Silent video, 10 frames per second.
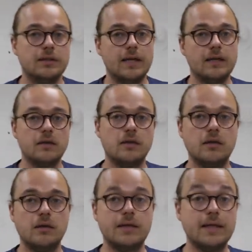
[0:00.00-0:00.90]
Denn
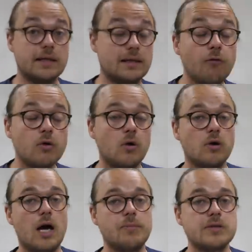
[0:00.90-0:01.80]
äh, je nachdem, wo ihr
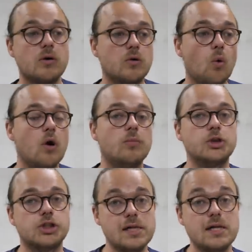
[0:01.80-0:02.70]
eure Absaugrohre
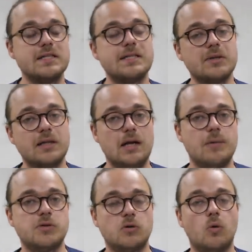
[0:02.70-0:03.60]
bestellt, also die
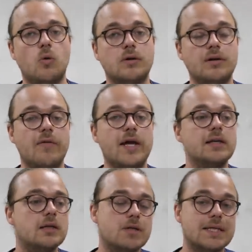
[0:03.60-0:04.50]
Metallabsaugrohre, dann werden
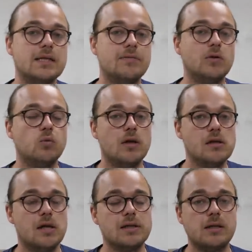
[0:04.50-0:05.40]
die nämlich
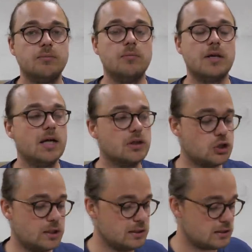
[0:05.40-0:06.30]
individuell halt eben immer
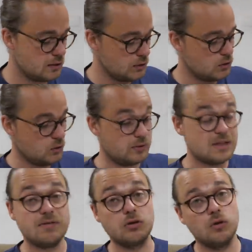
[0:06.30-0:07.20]
hergestellt und
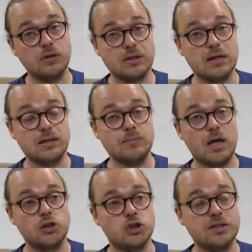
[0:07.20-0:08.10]
deswegen könnt ihr die halt eben
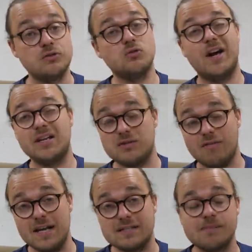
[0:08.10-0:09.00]
anschließend, soweit ich
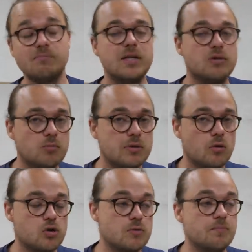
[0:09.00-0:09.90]
weiß, nicht
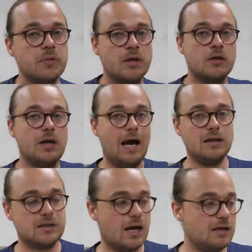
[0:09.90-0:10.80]
umtauschen.
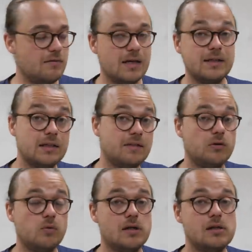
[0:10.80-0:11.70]
Alle Teile werden
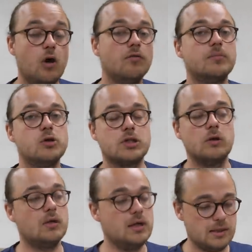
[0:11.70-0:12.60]
individuell auf die
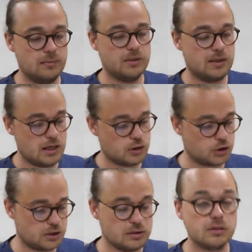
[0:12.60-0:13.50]
Bestellung halt eben dann
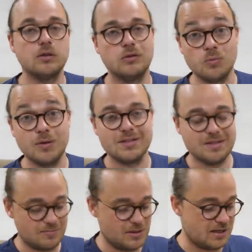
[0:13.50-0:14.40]
hergestellt,
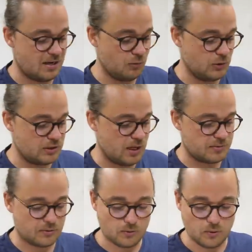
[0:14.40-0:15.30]
zumindest mal da, wo ich die
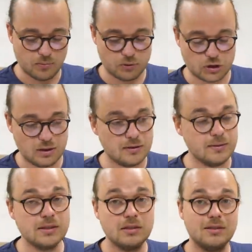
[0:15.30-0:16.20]
Absaugrohre bestelle.
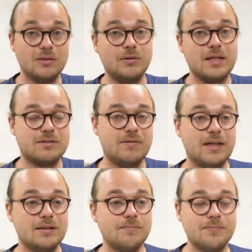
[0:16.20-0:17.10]
Und
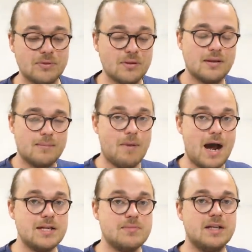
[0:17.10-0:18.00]
deswegen
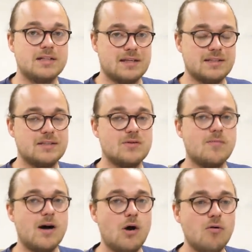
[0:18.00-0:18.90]
male ich mir das Ganze jetzt
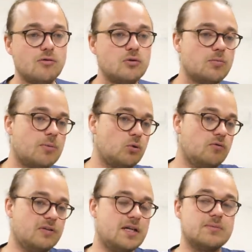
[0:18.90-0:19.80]
nochmal auf und
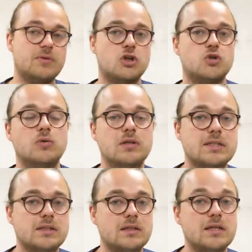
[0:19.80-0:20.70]
überprüfe das mit der
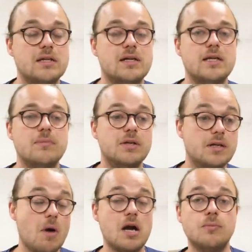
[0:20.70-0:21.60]
Stückliste, die ich halt eben in
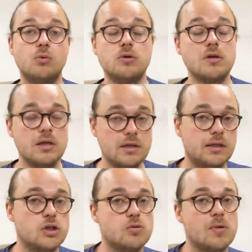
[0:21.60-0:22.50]
dem Angebot
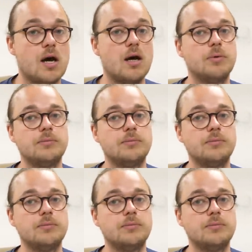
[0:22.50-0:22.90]
hier schon mal habe.